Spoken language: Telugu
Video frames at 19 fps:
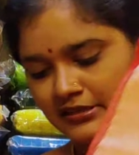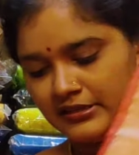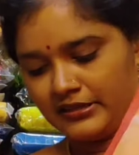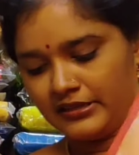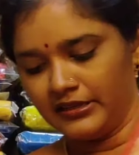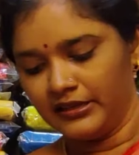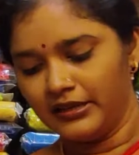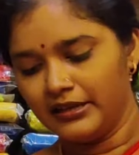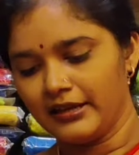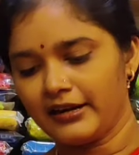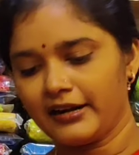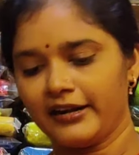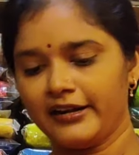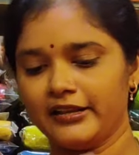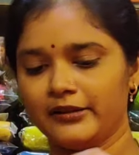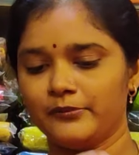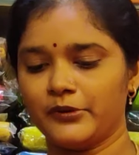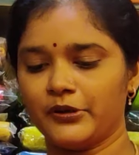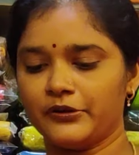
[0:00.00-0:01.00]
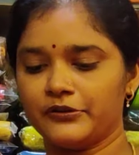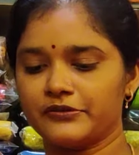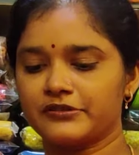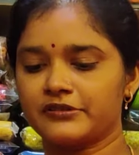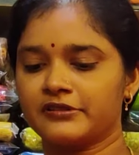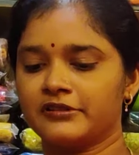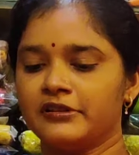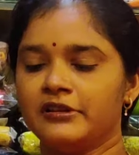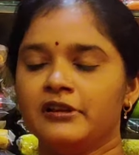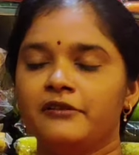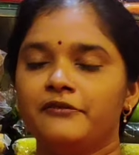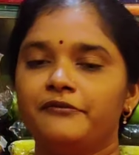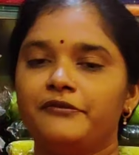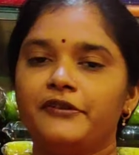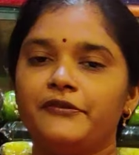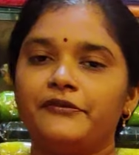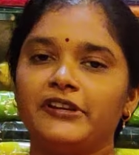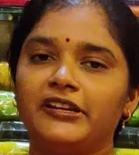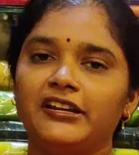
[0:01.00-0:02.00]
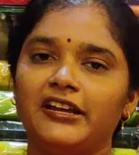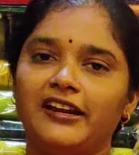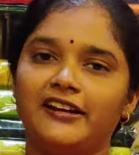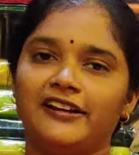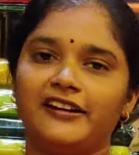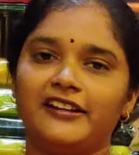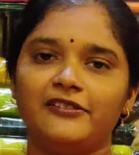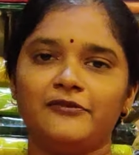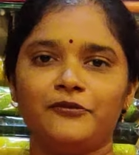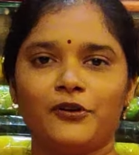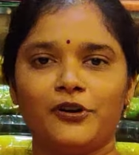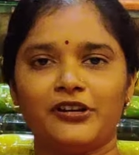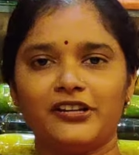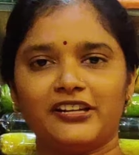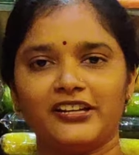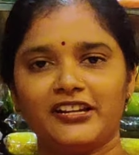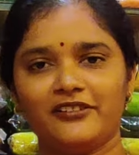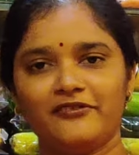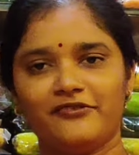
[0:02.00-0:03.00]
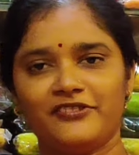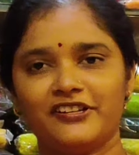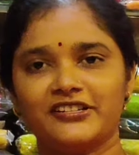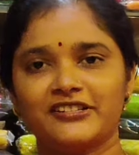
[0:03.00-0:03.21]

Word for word: రన్నింగ్ బ్లౌజ్ ఫిఫ్టీన్ హండ్రెడ్ అండ్ ఫార్టీ నైన్ త్రీ షిఫ్టీ